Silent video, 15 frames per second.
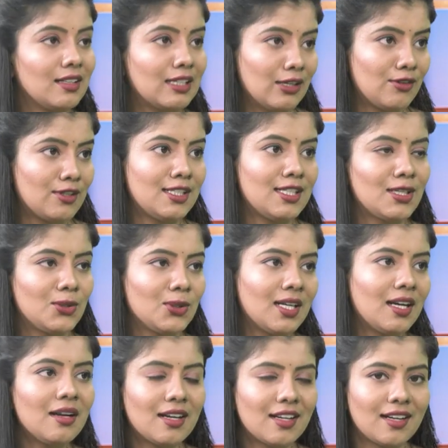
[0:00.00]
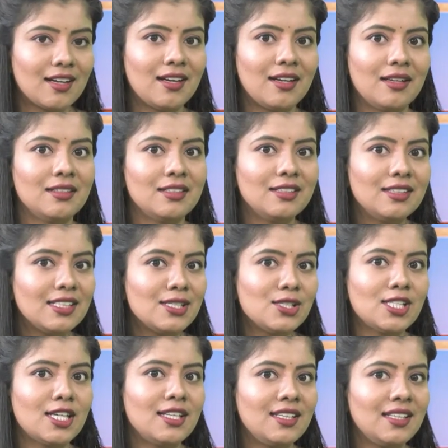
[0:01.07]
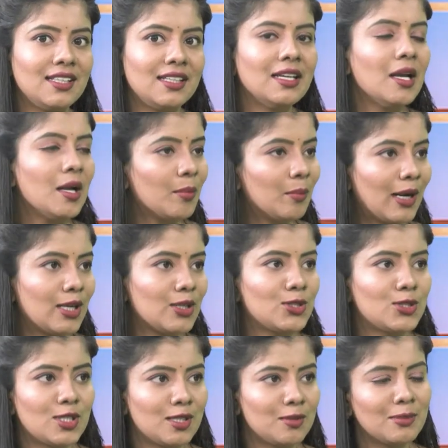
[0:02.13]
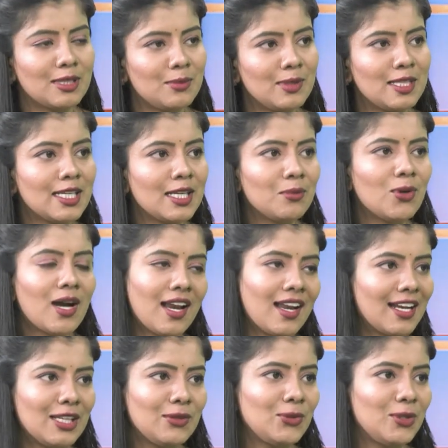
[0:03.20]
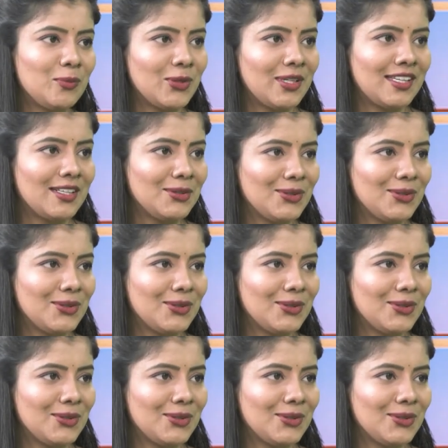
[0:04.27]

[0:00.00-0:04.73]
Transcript: గవర్నర్లుగా దేశాన్ని పాలిస్తున్నారు మరి మీరేమో అలానే ఉండిపోయారు